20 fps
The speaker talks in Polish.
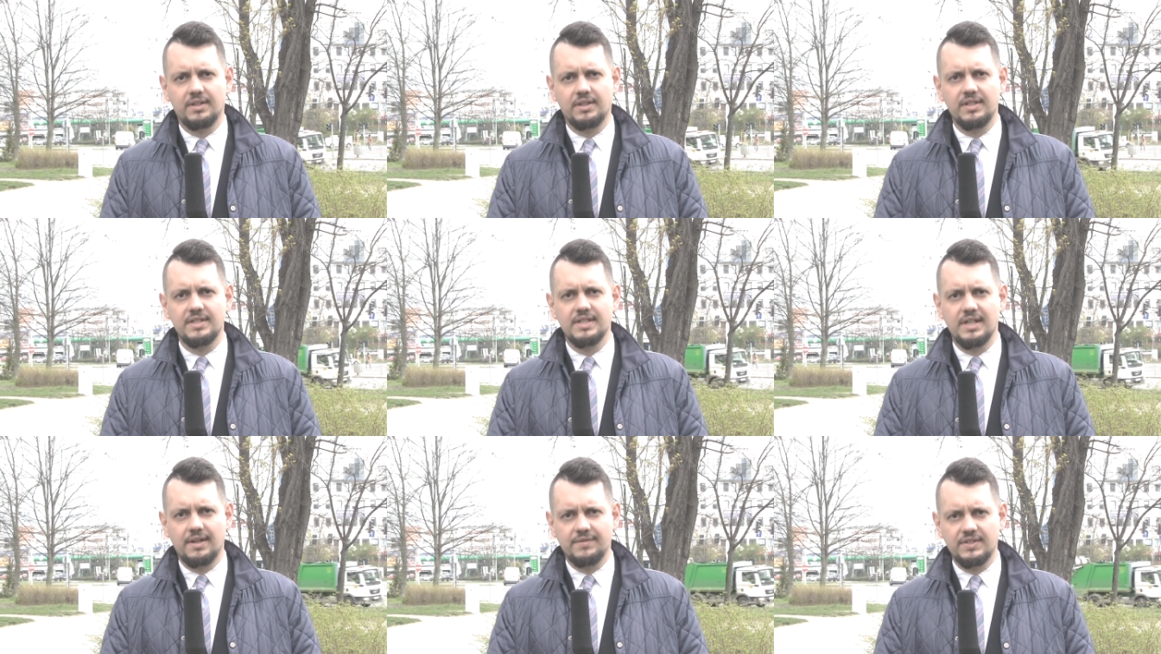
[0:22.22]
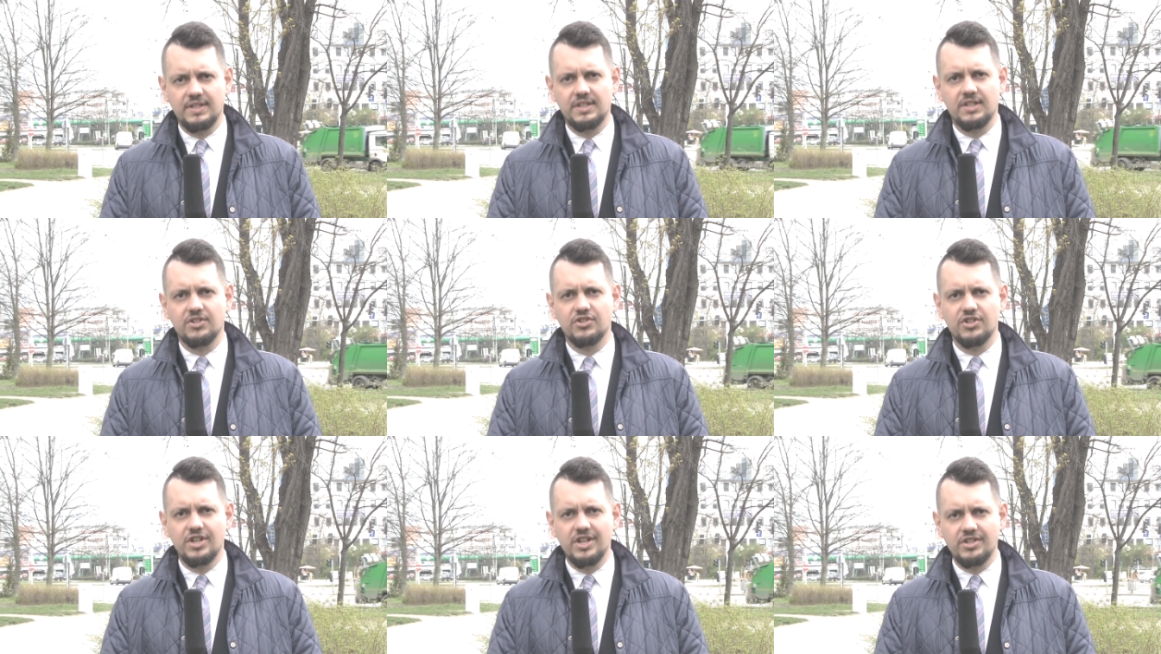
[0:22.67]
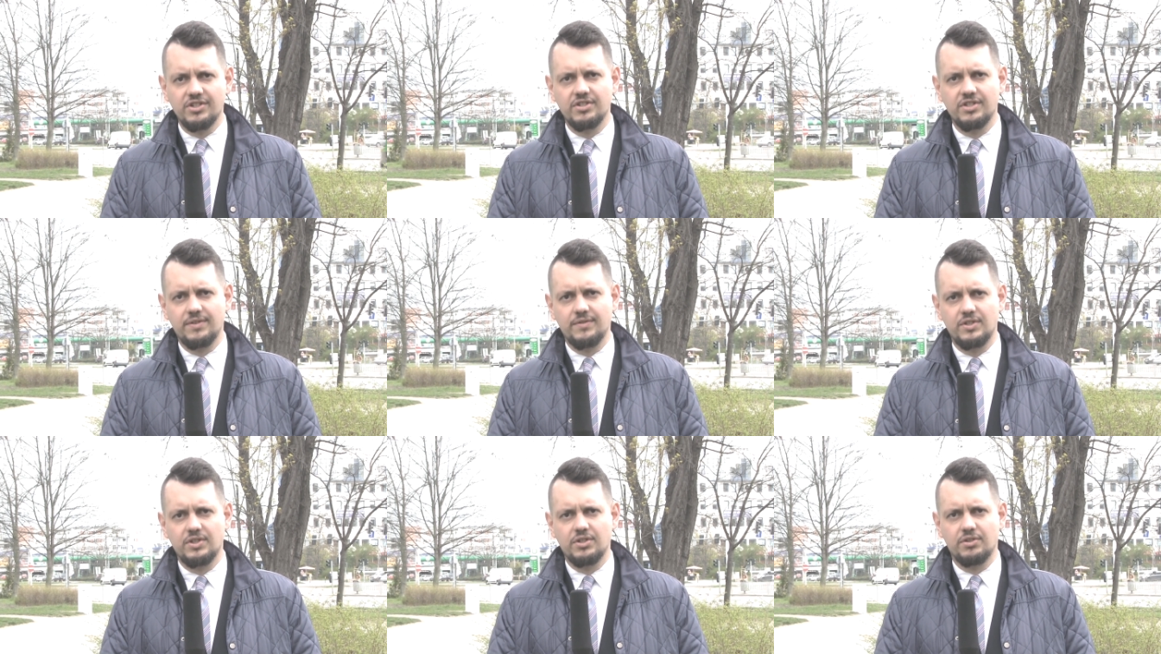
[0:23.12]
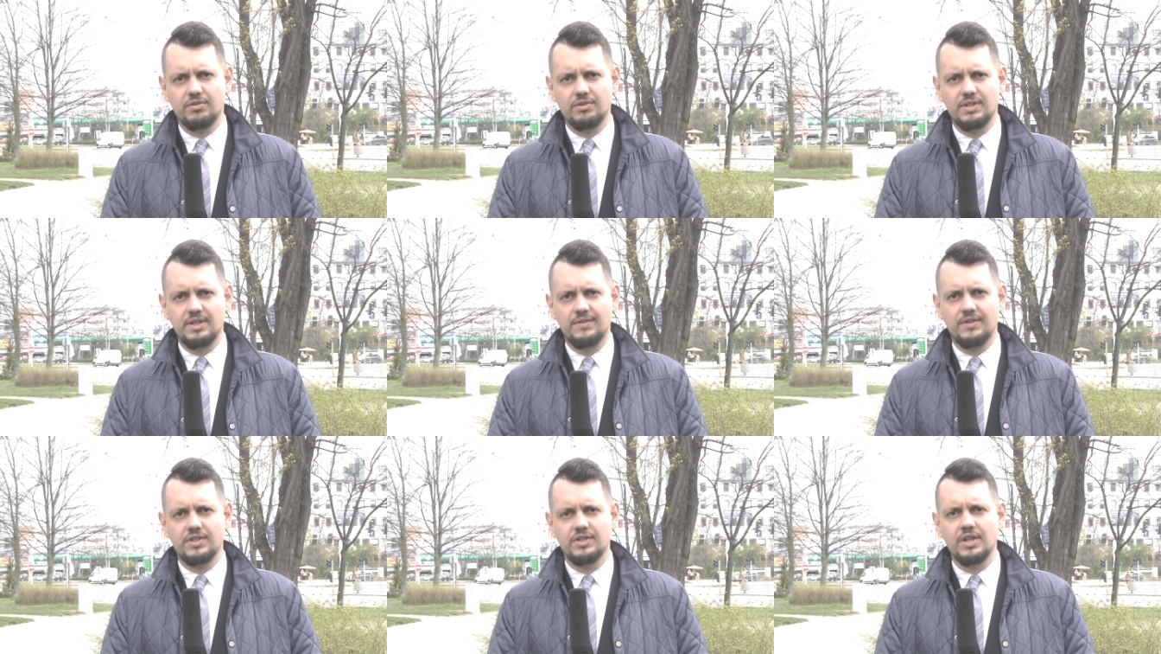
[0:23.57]
diesla w cenie
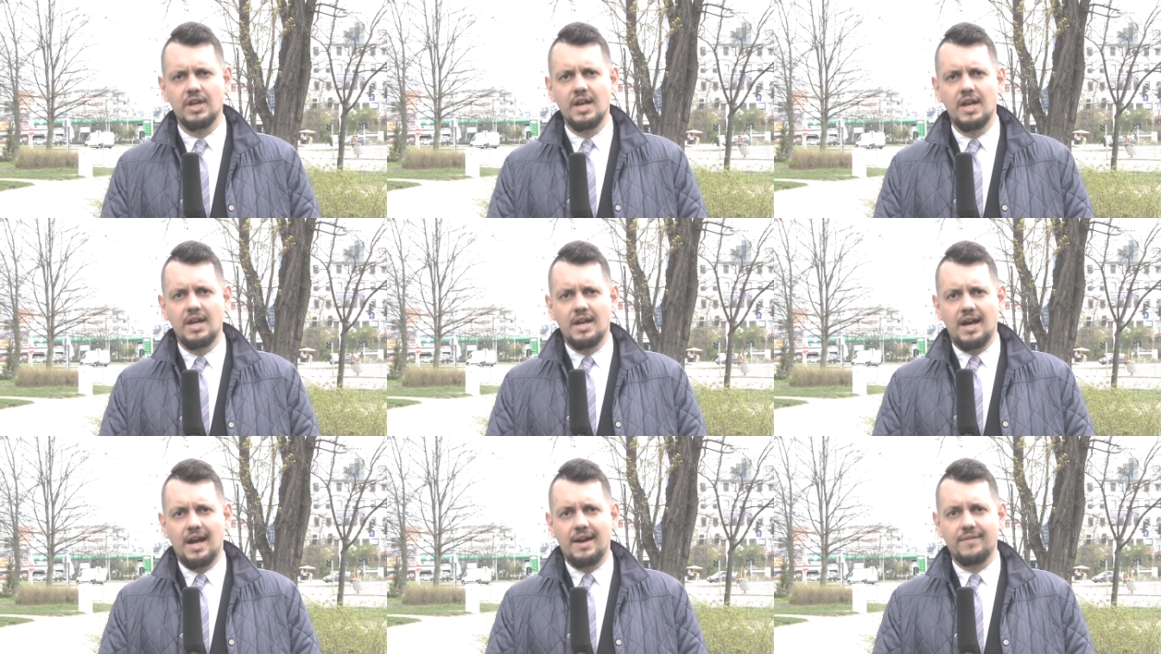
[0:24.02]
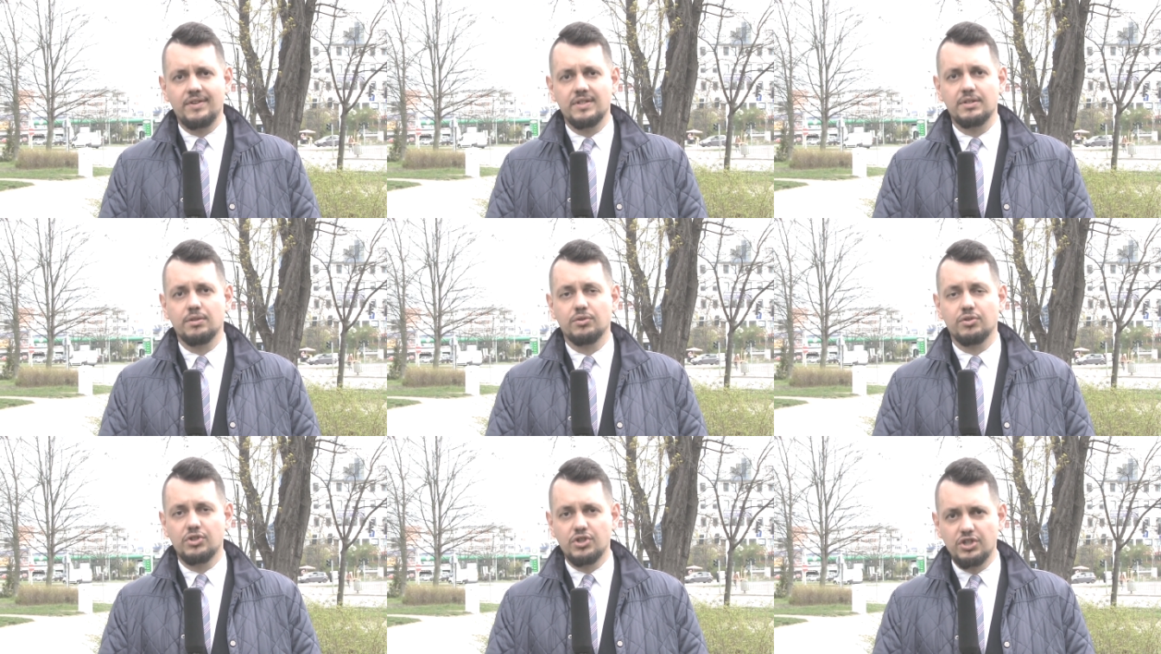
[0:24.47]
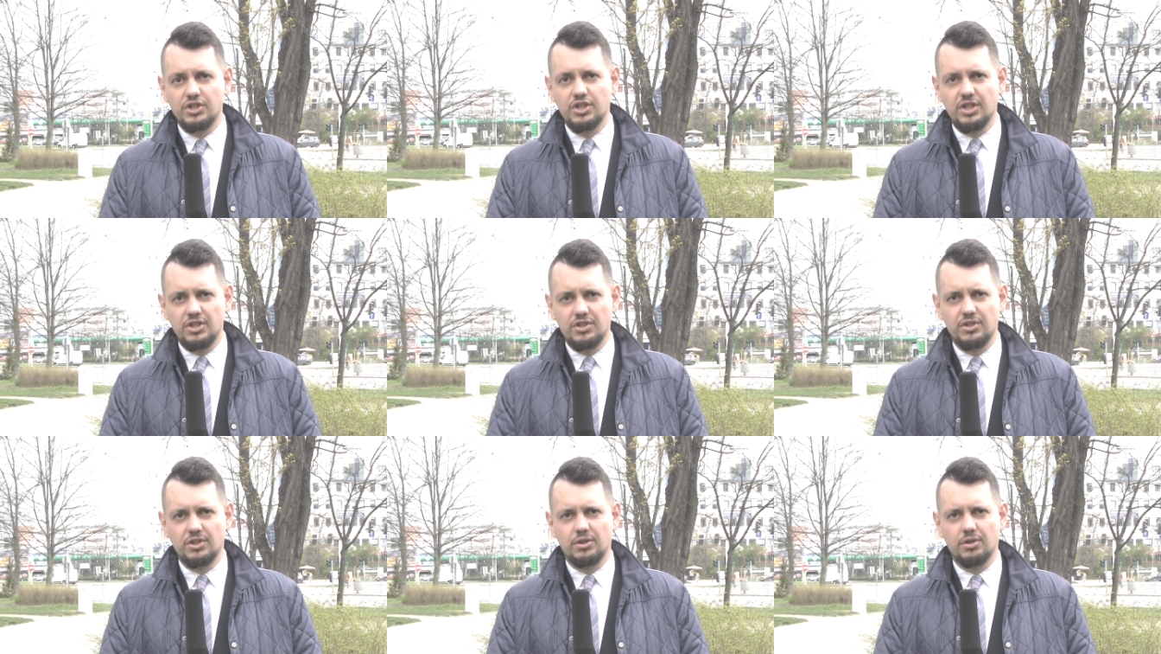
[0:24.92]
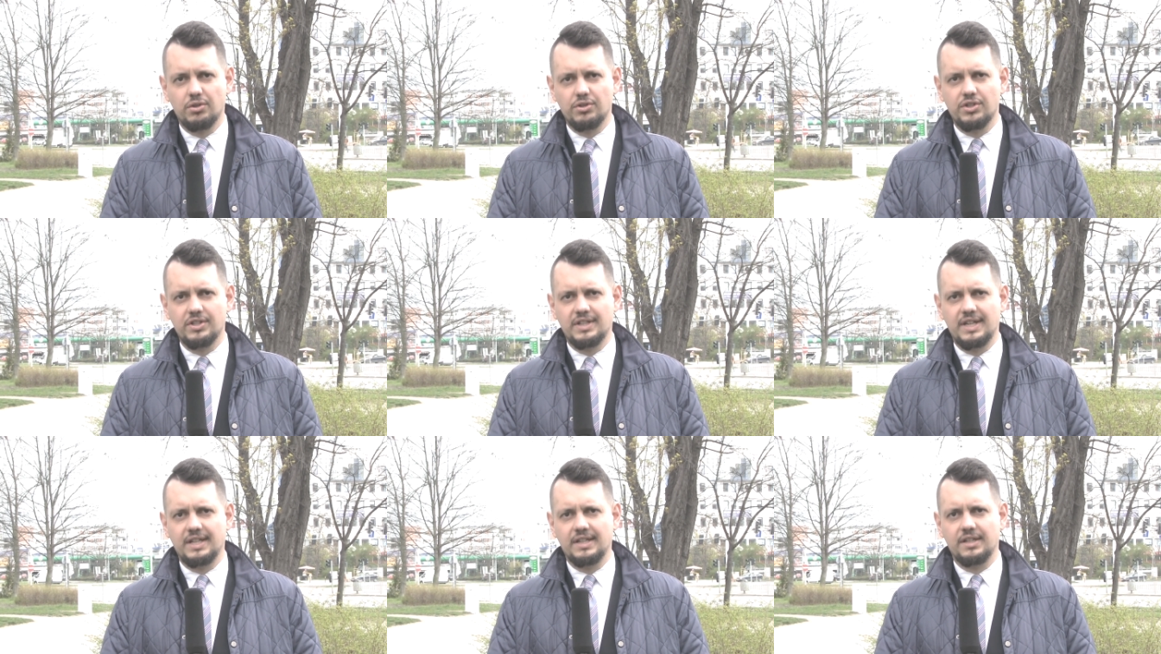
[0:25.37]
6,99, a więc o 30
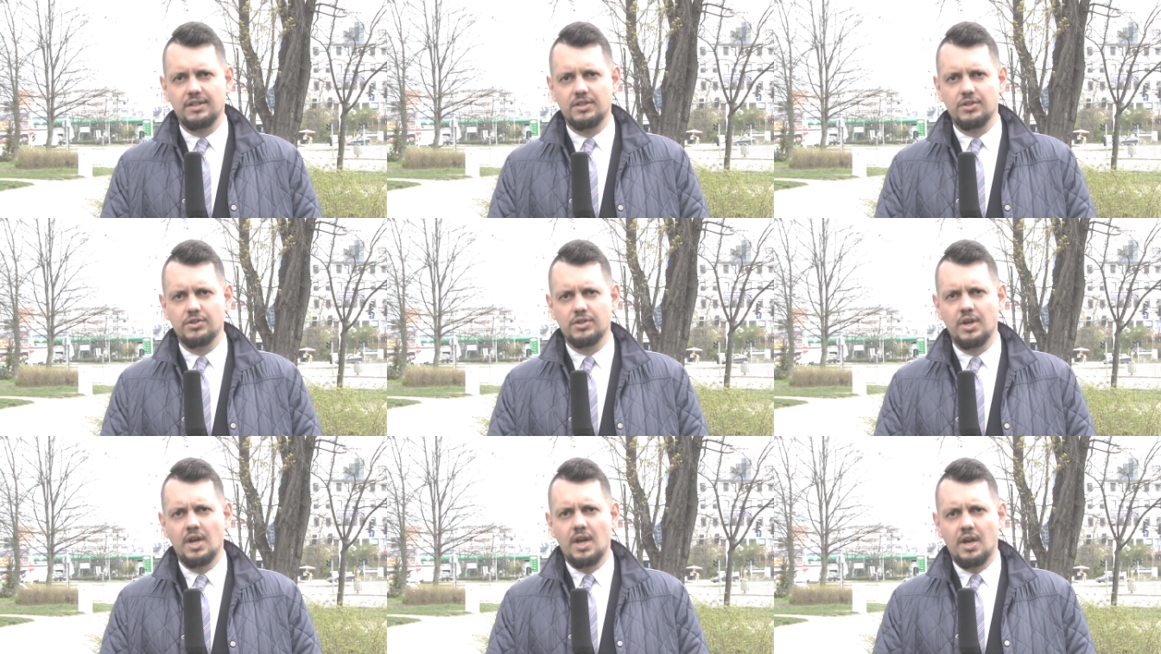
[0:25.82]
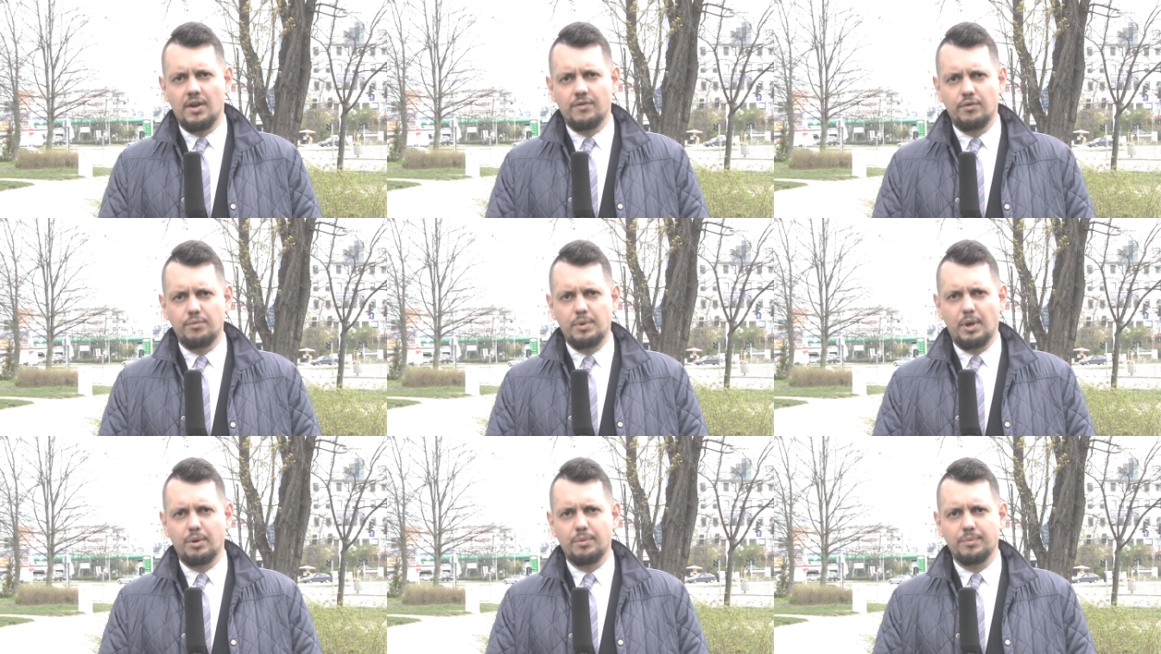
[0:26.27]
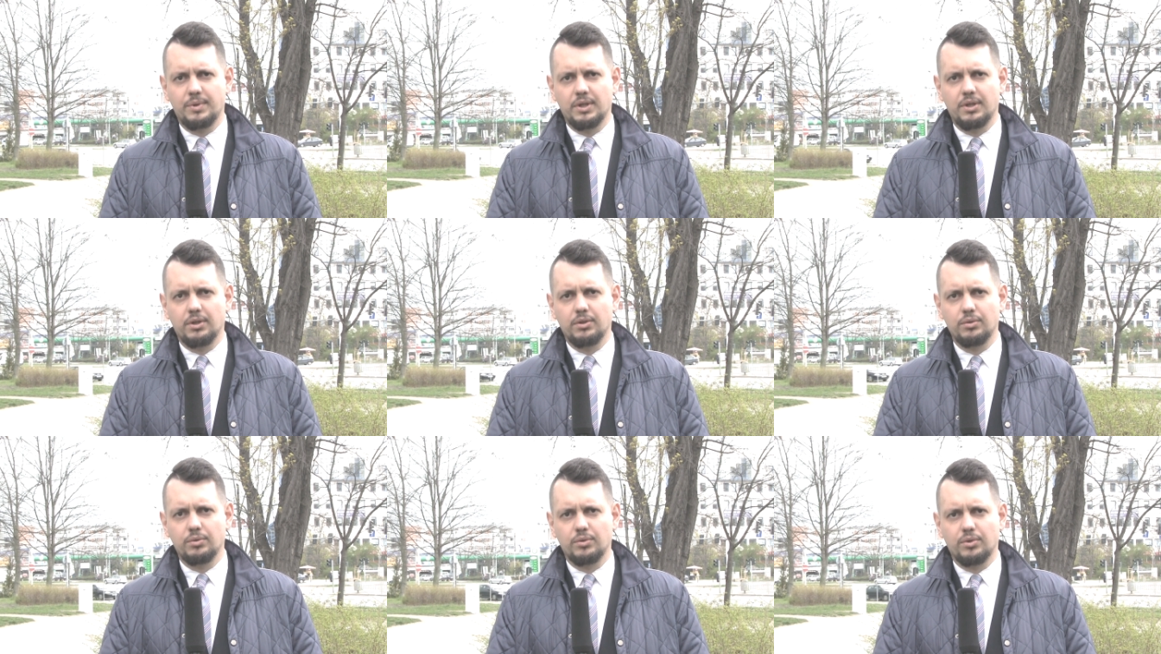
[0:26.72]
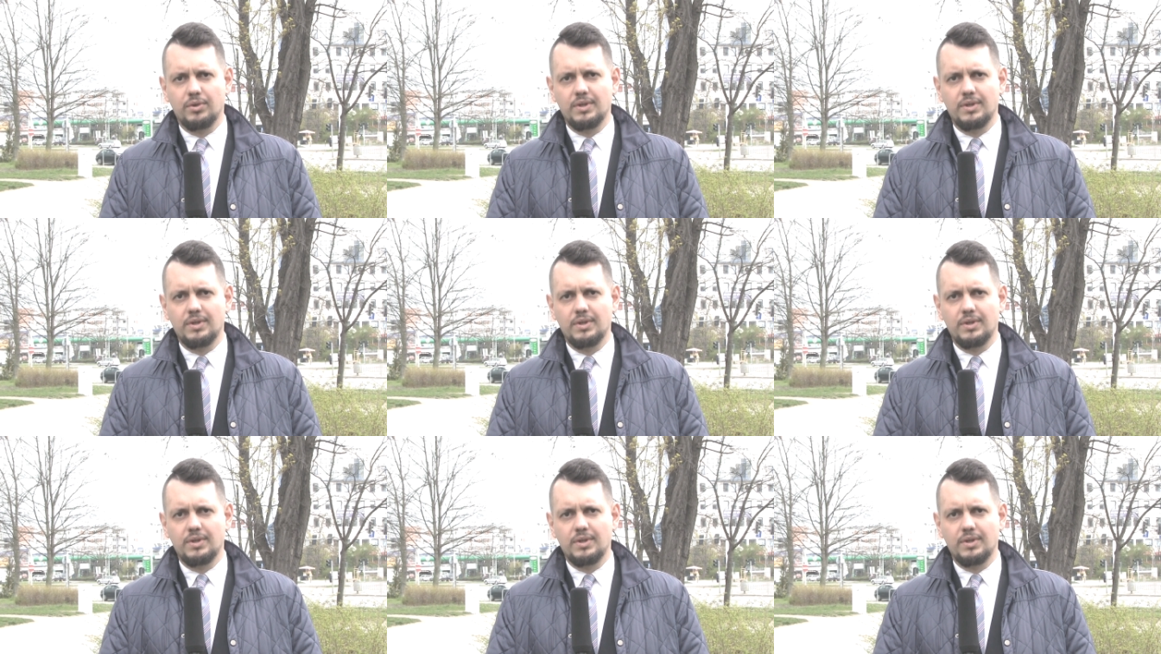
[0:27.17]
groszy taniej niż w ubiegłym tygodniu.